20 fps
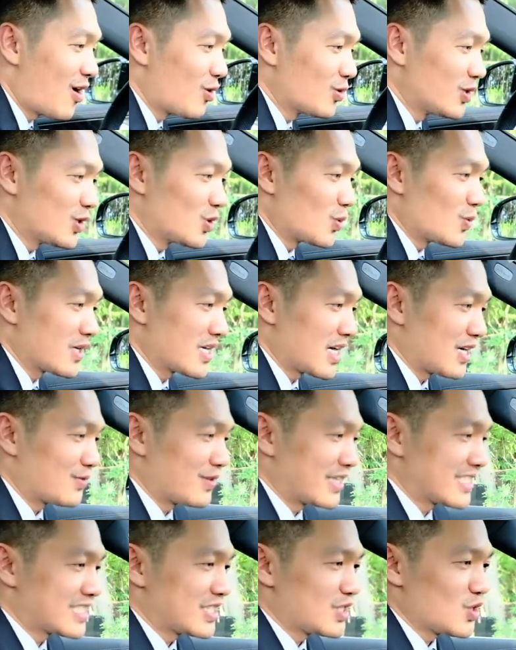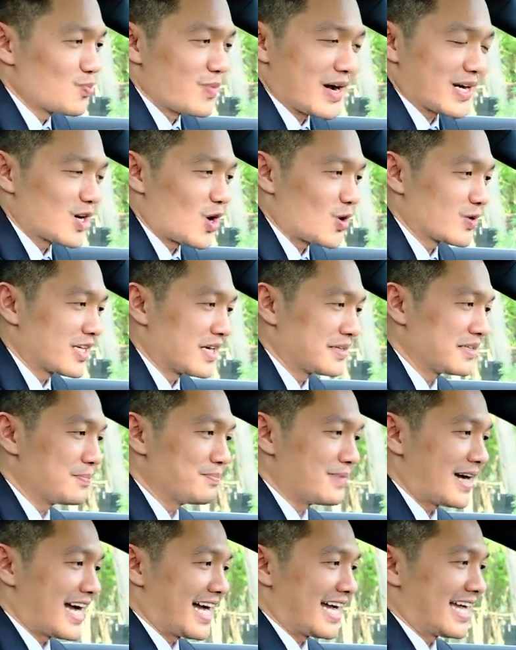đâu duy cũng cần phải sử dụng bản đồ trợ
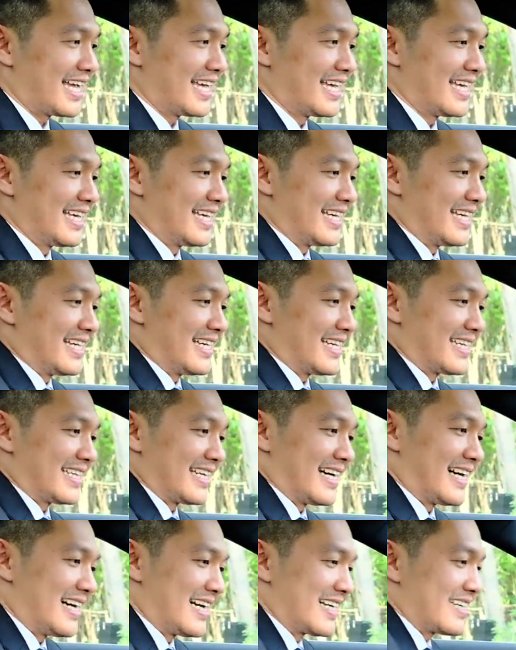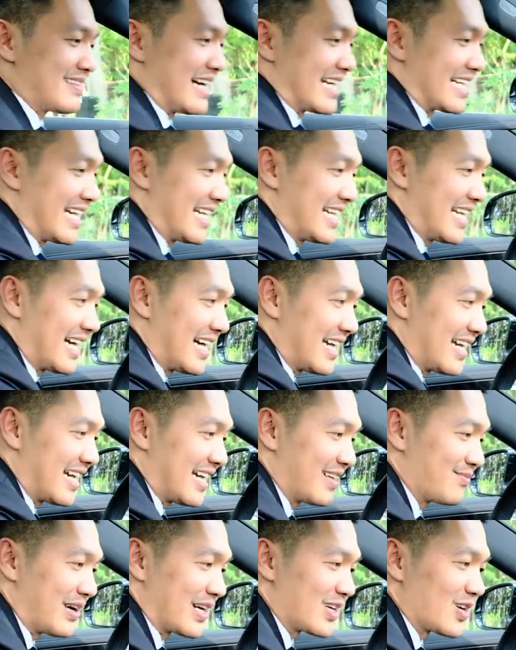giúp ha đó các bạn thấy nè
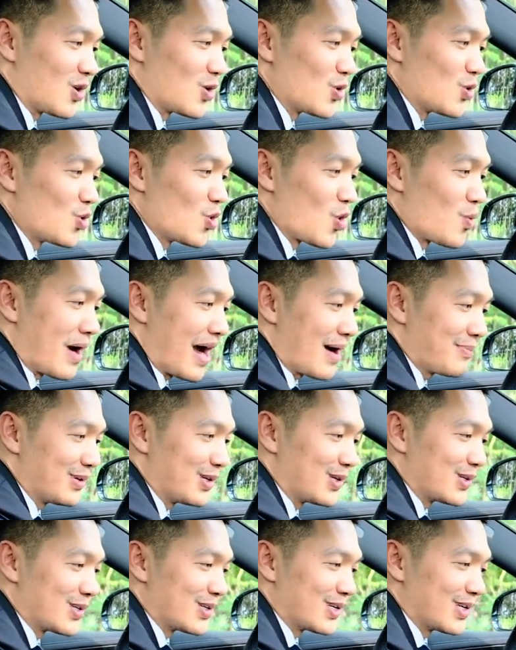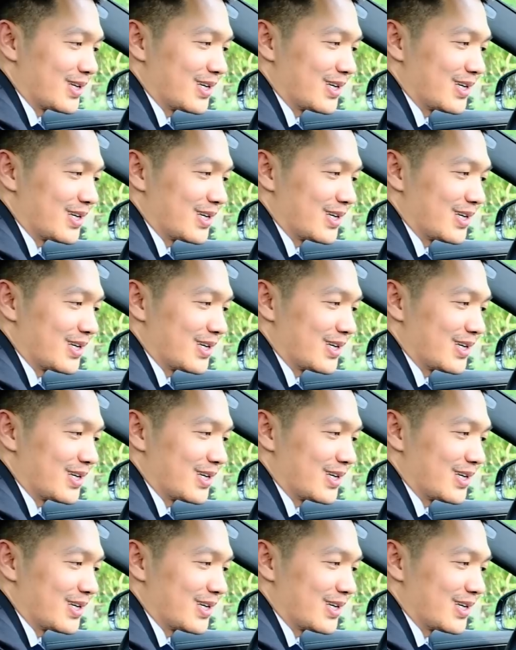bản đồ Google Maps luôn